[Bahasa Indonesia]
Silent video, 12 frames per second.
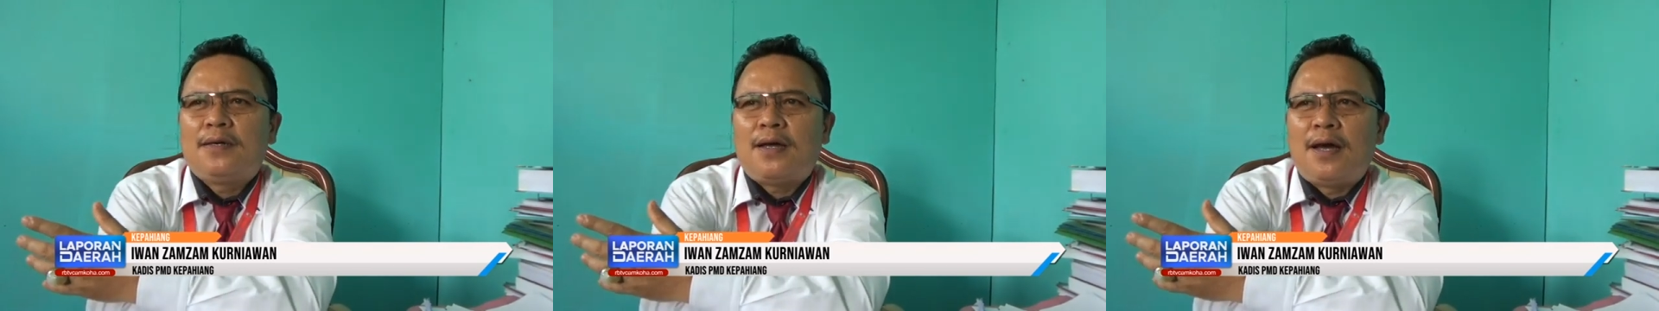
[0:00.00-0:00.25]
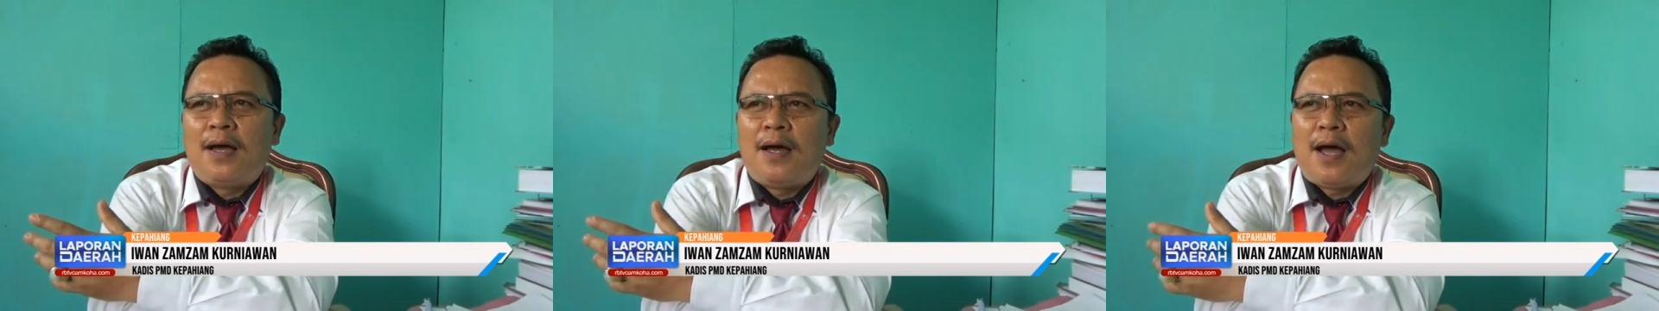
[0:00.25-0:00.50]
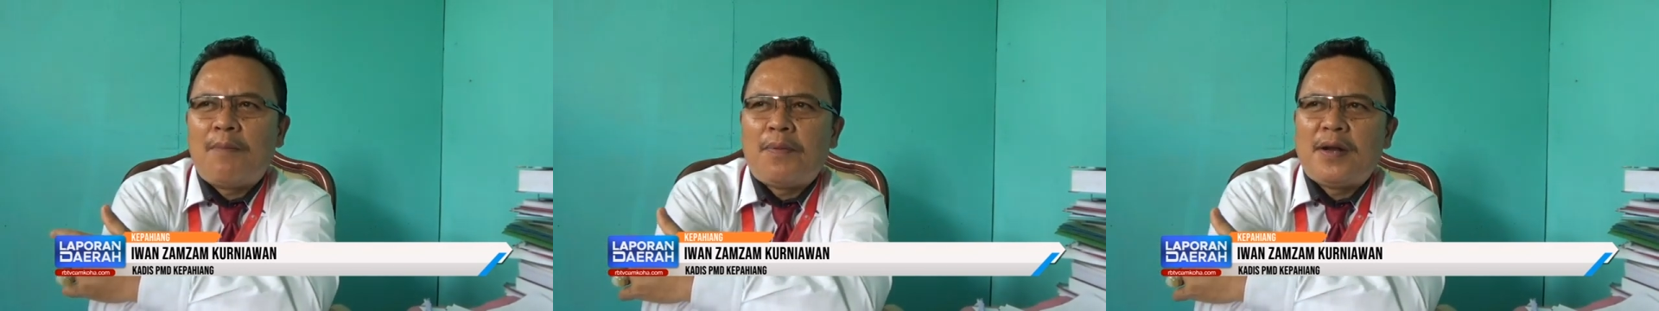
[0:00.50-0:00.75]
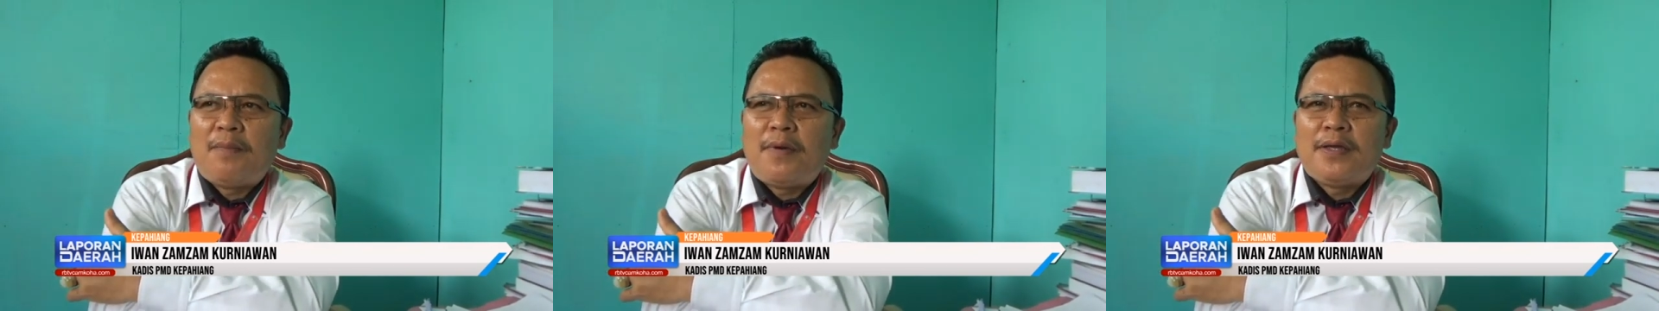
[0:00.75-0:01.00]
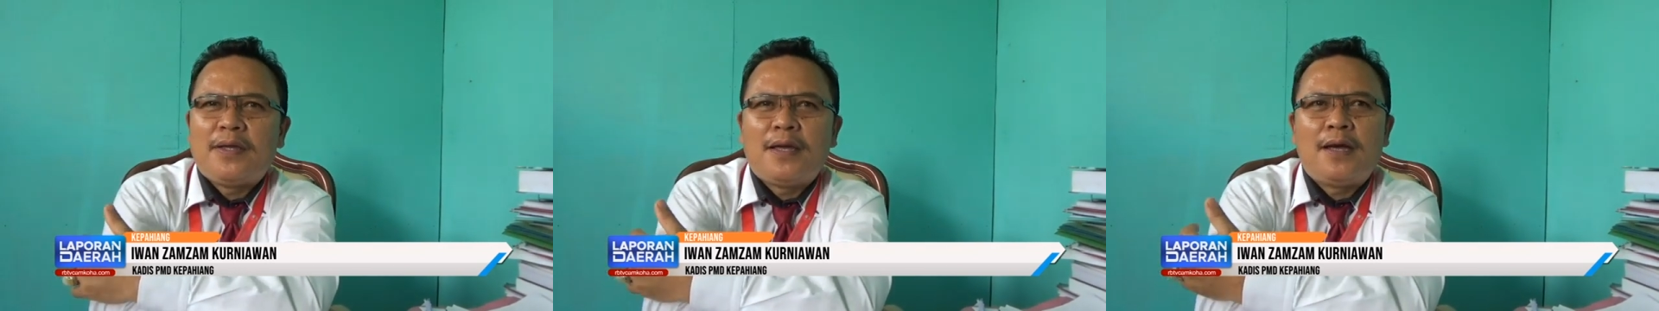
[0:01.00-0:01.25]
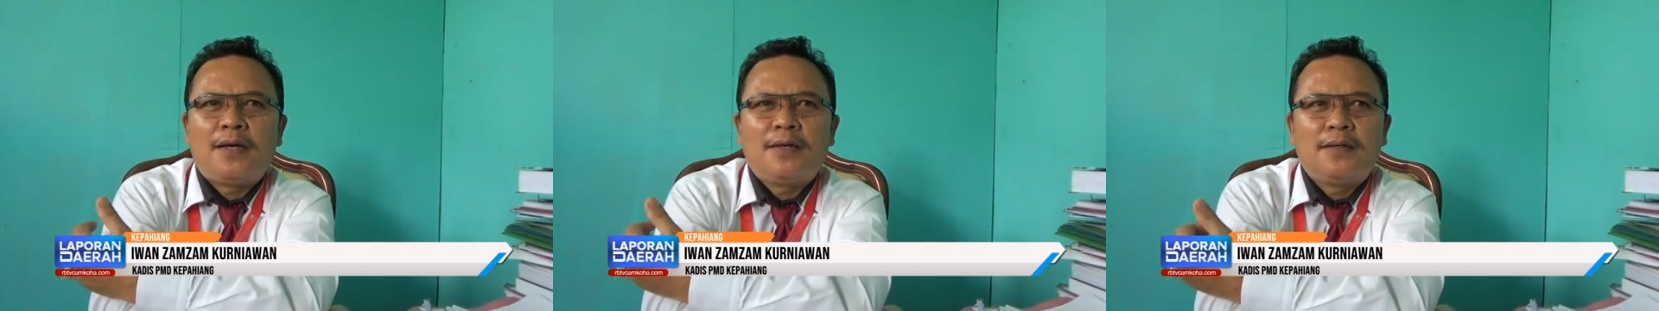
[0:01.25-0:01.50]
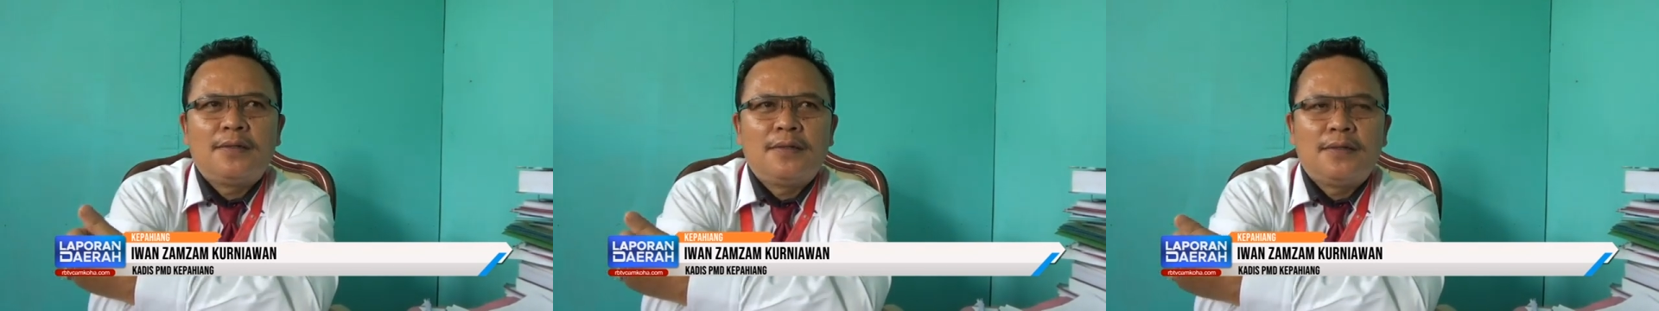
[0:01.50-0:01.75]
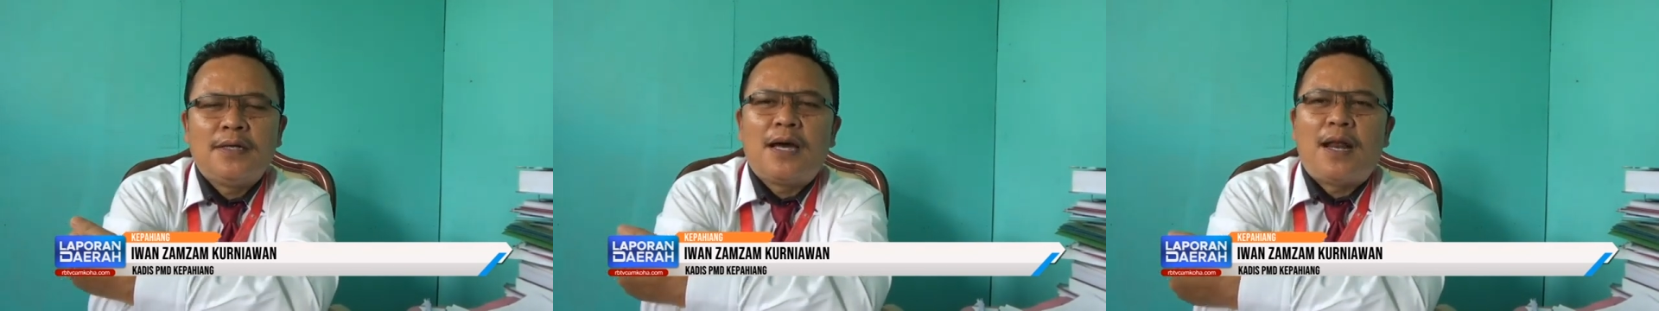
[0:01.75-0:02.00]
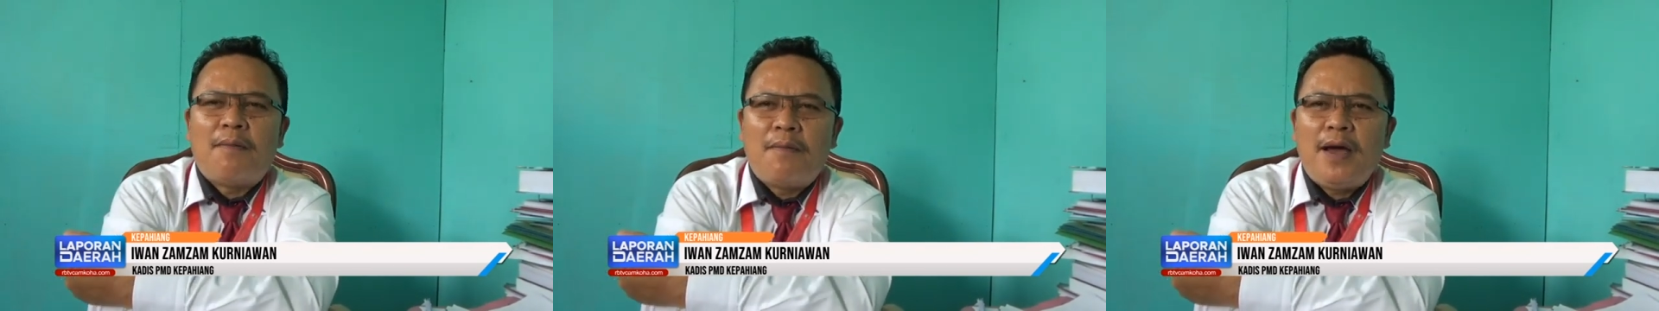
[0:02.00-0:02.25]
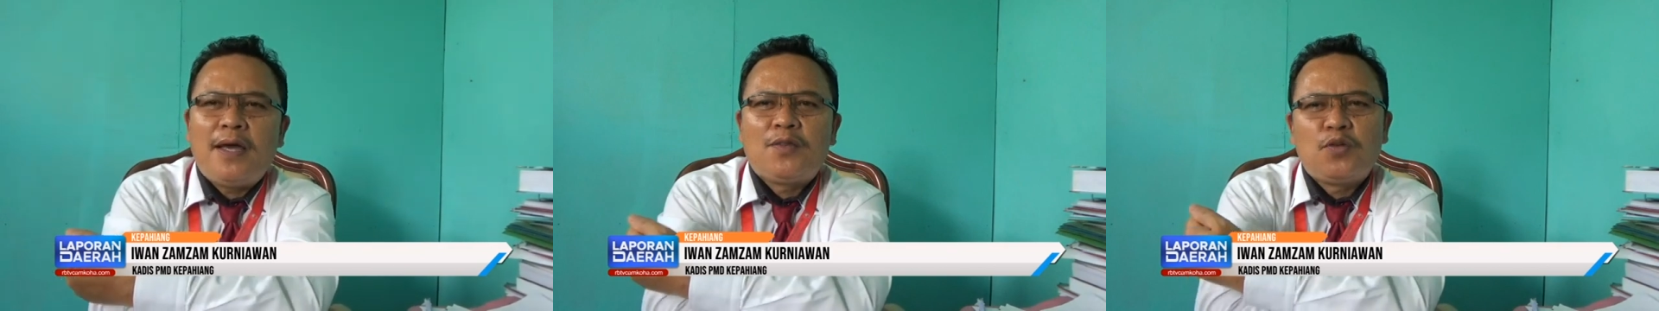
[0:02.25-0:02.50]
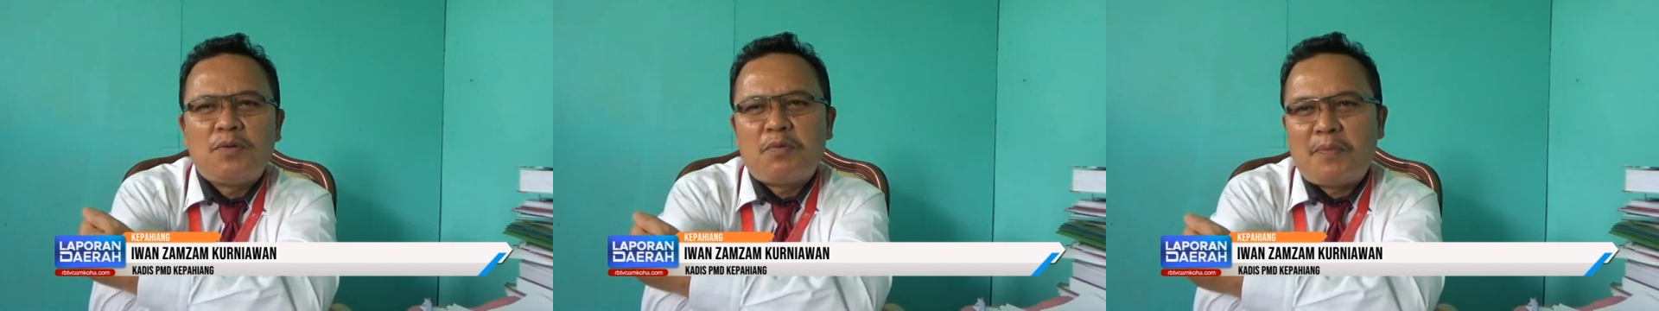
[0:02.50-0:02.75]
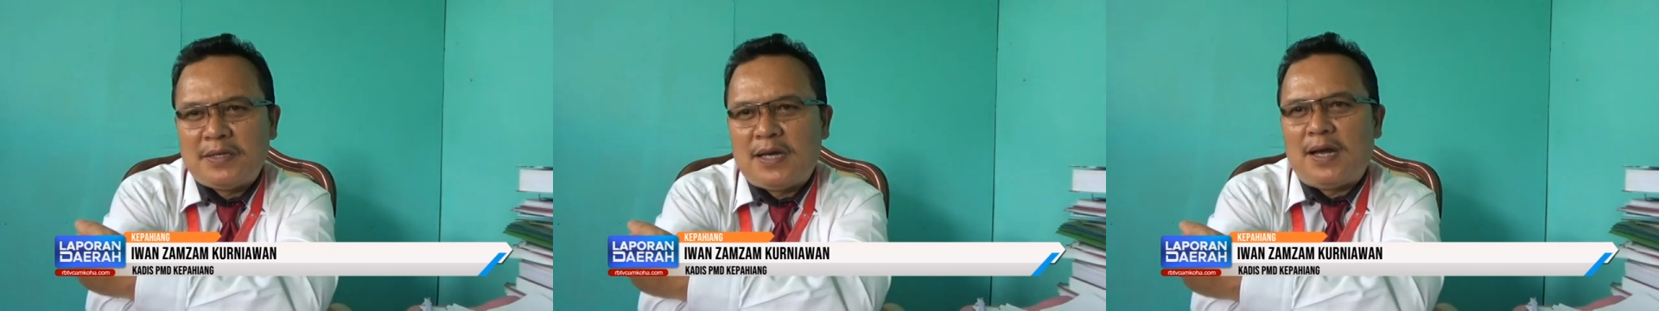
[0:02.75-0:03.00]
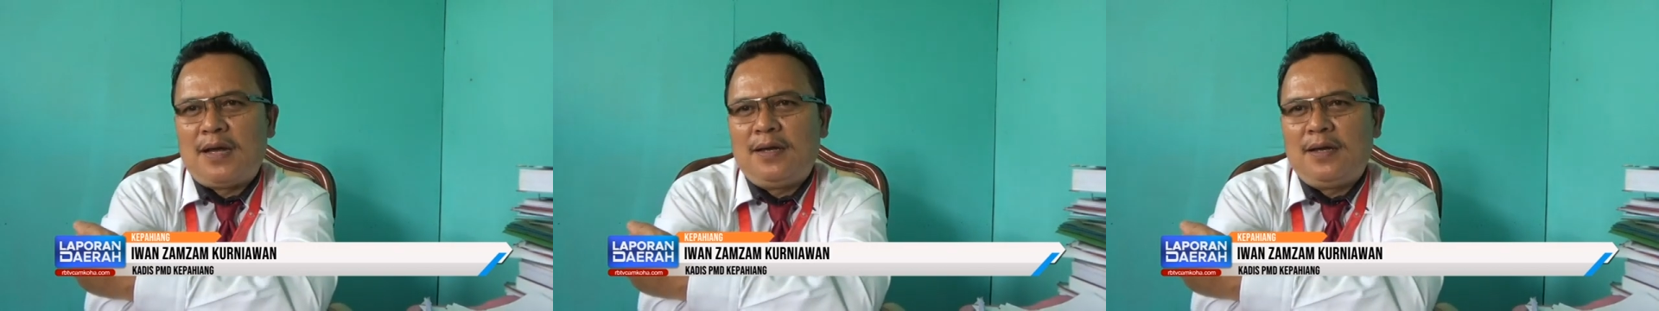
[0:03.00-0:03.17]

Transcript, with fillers: uh, apa namanya yang yang lama itu diperpanjang.